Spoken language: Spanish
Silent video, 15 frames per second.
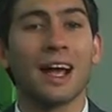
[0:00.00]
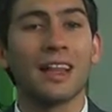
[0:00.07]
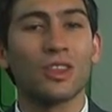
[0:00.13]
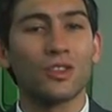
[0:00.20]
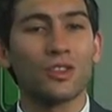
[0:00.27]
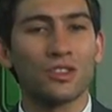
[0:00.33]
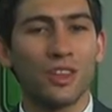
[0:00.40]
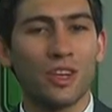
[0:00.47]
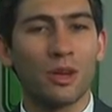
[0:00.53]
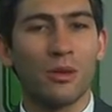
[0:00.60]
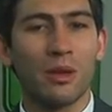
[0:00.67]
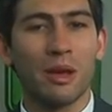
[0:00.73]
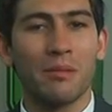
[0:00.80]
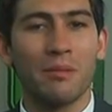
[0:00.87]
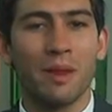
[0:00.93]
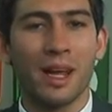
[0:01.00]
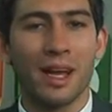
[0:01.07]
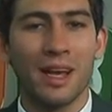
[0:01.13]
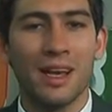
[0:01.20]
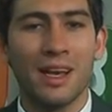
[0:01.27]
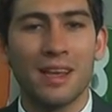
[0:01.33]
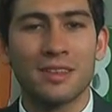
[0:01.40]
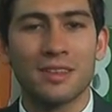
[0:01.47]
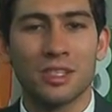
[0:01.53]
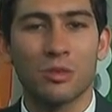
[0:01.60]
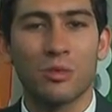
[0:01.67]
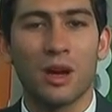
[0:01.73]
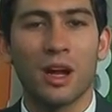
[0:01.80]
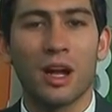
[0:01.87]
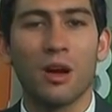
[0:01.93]
14 de noviembre se
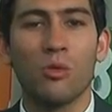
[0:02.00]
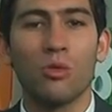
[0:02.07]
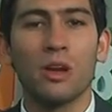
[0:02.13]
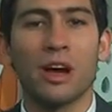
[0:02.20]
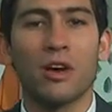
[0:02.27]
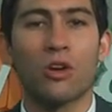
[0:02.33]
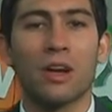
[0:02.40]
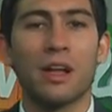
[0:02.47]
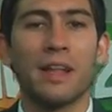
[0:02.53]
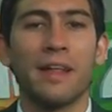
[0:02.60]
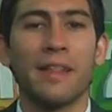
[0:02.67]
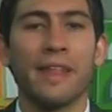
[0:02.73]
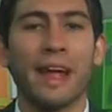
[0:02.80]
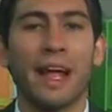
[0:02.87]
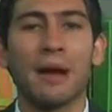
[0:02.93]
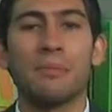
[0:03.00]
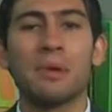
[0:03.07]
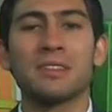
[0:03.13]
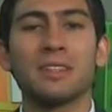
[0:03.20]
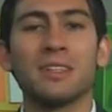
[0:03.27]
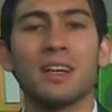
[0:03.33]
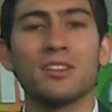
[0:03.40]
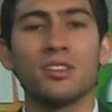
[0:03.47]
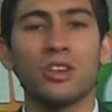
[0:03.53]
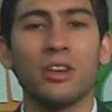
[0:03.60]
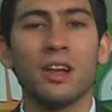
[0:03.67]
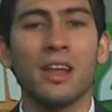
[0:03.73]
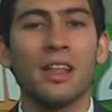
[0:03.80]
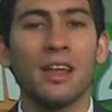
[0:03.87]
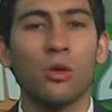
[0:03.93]
llevó a cabo una jornada de
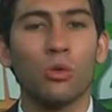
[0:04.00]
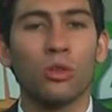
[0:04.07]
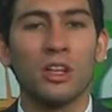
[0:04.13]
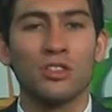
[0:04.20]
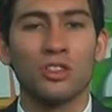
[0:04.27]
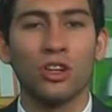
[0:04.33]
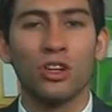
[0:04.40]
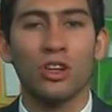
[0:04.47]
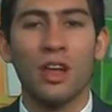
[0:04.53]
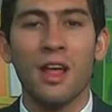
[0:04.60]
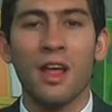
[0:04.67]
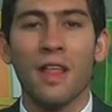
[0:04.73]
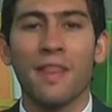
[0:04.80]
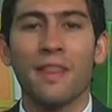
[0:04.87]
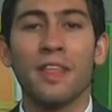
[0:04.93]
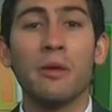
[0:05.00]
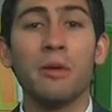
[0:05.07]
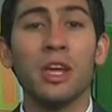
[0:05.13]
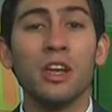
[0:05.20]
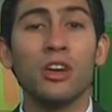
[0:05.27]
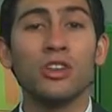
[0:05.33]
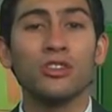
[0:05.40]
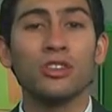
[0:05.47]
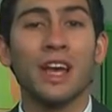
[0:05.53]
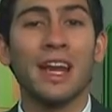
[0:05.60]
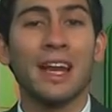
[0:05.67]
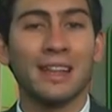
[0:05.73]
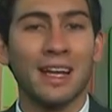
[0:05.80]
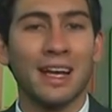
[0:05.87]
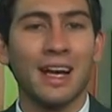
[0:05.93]
capacitación y degustación de vinos,
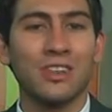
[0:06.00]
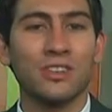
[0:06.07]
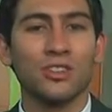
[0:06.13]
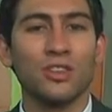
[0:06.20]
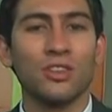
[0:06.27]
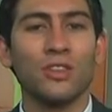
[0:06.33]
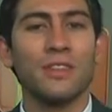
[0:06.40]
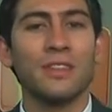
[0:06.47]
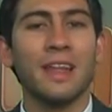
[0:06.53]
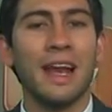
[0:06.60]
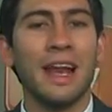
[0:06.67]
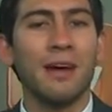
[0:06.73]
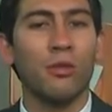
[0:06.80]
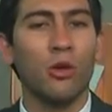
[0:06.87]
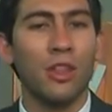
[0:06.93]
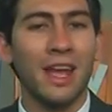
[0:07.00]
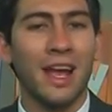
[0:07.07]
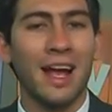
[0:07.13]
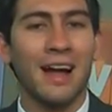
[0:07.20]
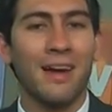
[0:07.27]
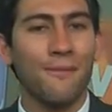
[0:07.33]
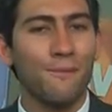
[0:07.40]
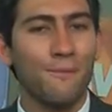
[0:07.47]
en este caso de la bodega